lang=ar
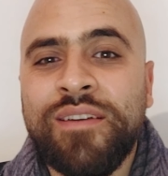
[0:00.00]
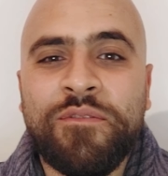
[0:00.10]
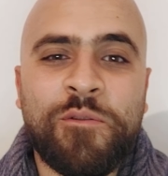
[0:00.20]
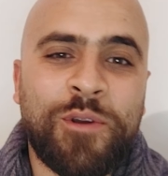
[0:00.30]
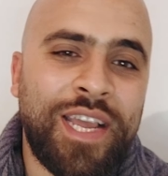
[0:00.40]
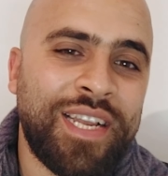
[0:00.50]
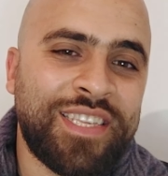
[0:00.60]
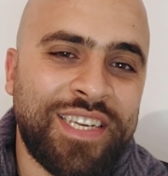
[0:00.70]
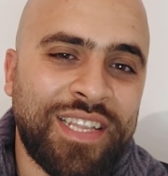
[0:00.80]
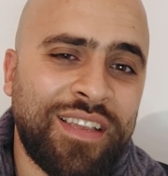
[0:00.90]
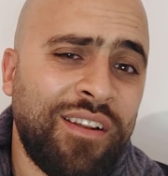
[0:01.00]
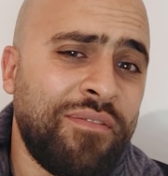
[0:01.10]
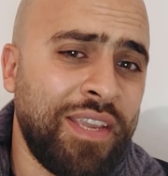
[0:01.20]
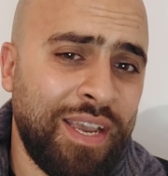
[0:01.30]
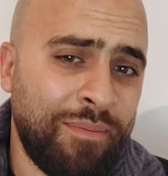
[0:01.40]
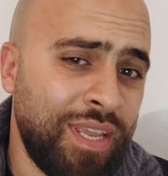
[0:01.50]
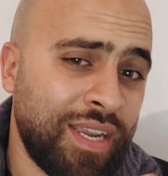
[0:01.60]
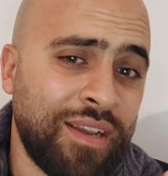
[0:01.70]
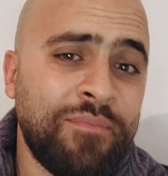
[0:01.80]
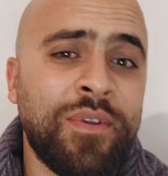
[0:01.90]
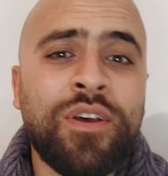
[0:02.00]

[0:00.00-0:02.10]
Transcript: في ولاية سياتل في أمريكا